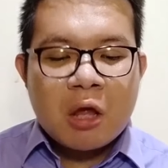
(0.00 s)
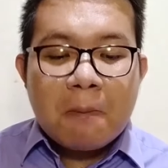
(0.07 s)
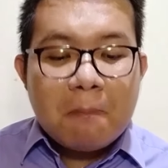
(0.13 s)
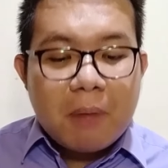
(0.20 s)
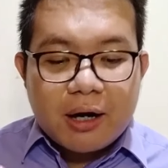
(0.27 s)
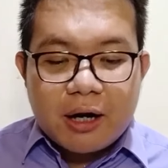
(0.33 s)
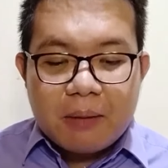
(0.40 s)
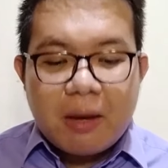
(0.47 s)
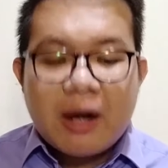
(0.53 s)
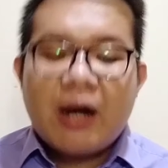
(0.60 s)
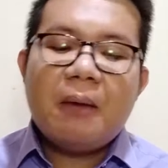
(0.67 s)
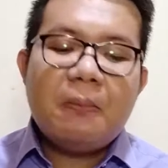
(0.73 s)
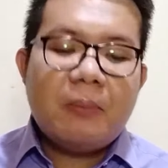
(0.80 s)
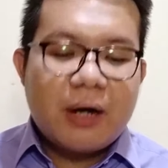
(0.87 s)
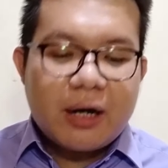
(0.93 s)

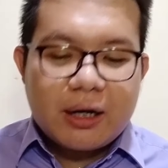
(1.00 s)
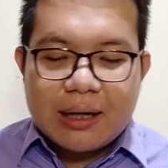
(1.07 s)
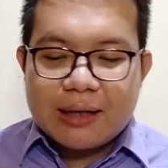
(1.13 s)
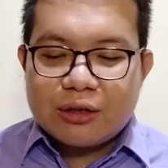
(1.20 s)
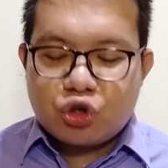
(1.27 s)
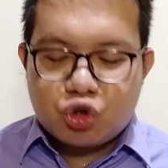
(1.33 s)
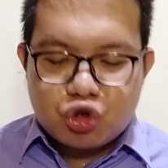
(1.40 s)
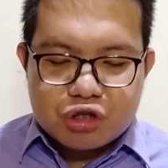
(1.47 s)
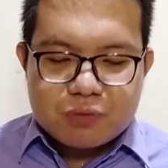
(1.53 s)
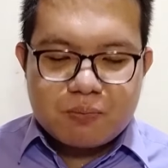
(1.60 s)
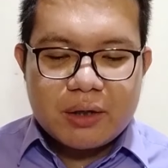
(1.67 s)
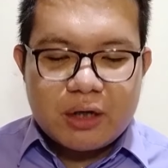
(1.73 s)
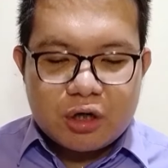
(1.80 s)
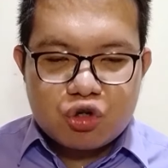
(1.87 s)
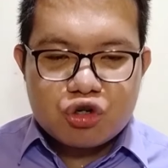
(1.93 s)
Bagaimana mereka
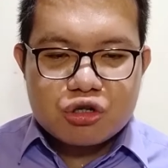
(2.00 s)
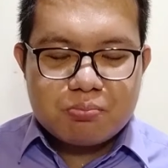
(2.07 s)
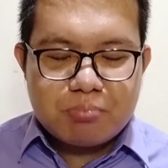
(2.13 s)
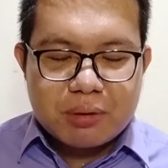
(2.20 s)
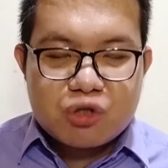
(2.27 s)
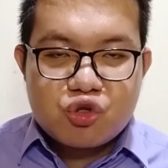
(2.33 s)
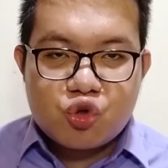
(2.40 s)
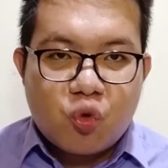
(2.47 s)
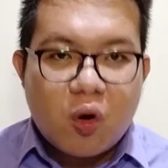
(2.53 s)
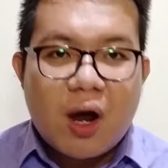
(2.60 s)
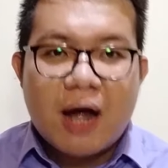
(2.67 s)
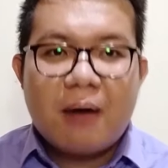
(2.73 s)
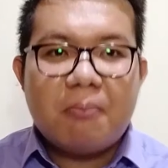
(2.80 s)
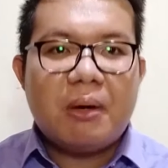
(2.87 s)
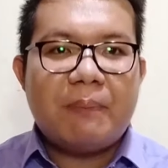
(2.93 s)
terus-menerus
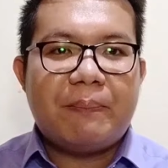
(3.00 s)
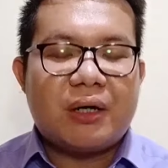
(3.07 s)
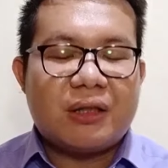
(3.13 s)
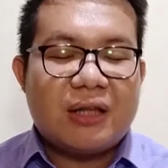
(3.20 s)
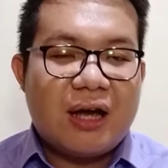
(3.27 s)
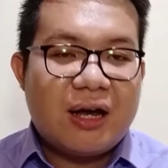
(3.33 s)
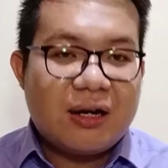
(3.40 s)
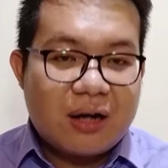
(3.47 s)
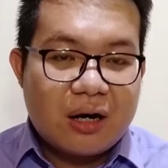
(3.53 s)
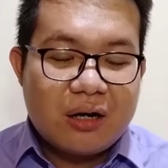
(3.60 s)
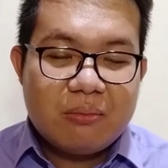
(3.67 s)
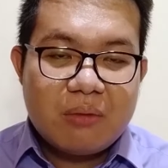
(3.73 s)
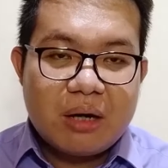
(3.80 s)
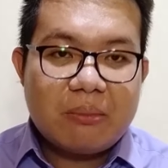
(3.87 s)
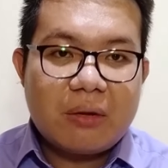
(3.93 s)
berjuang mempertahankan
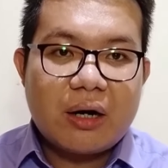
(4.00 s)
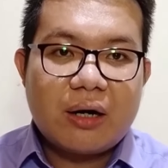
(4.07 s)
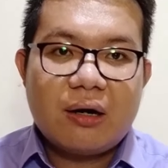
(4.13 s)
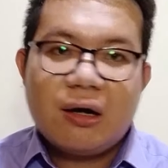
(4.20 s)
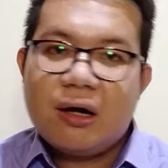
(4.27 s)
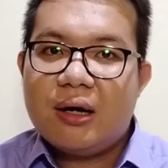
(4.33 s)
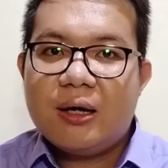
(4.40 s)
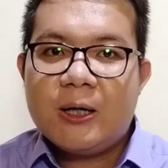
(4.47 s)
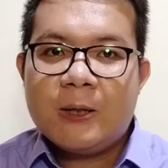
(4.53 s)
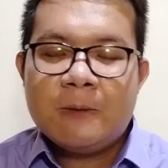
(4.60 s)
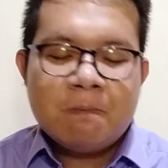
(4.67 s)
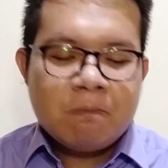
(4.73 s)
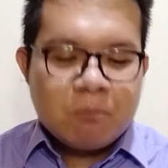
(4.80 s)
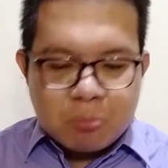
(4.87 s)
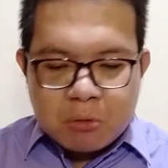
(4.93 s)
iman mereka?